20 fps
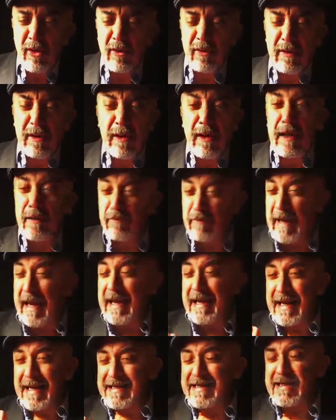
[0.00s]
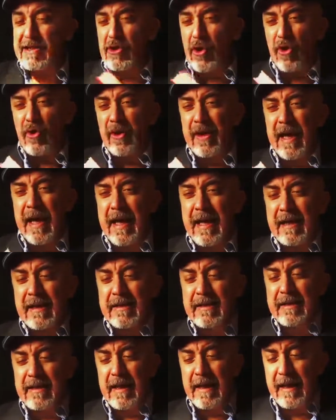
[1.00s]
eh, è, è, la storia
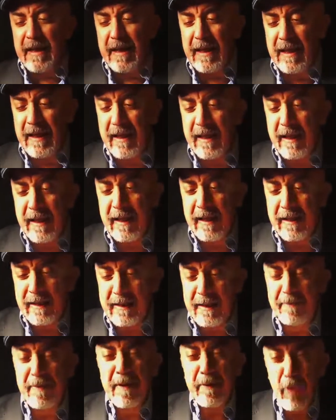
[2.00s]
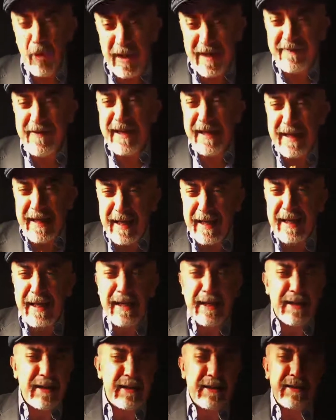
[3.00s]
di, di, Primo Levi che
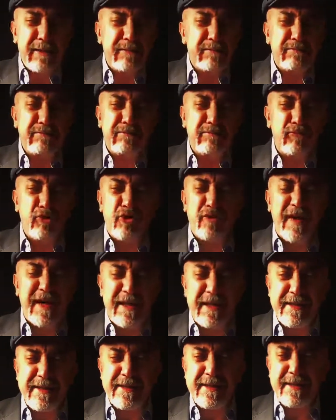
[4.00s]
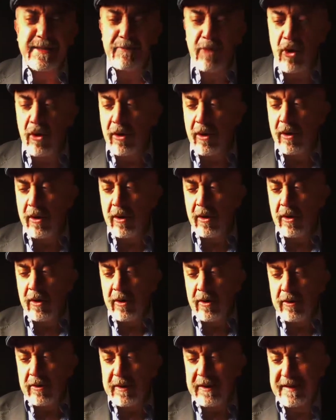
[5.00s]
giovanissimo
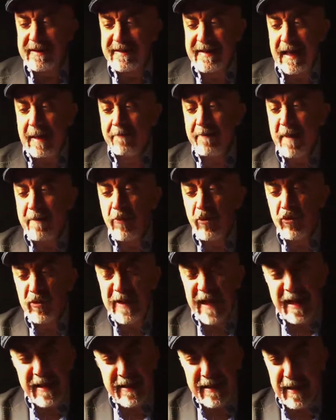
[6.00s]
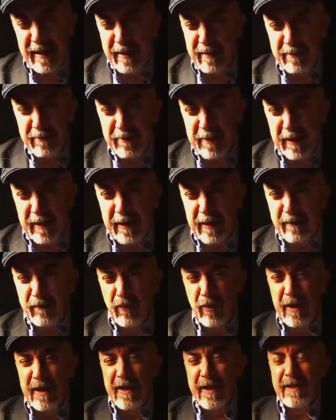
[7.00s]
scappa in montagna perché
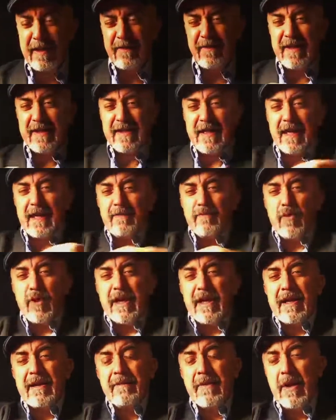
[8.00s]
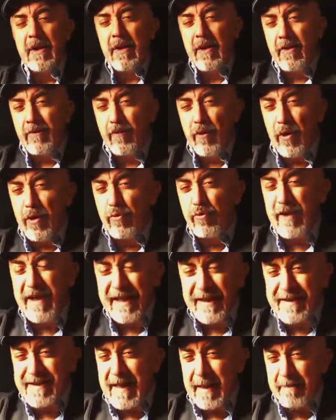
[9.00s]
vuole, vuole, vuole
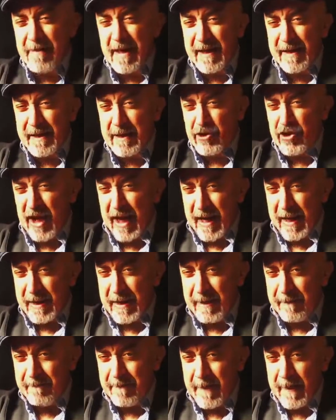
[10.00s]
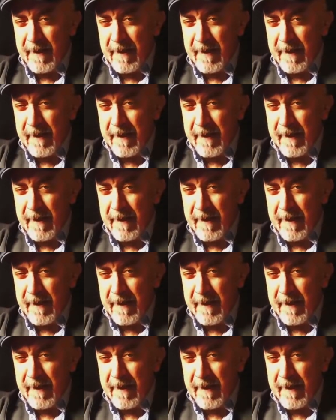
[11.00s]
unirsi ai partigiani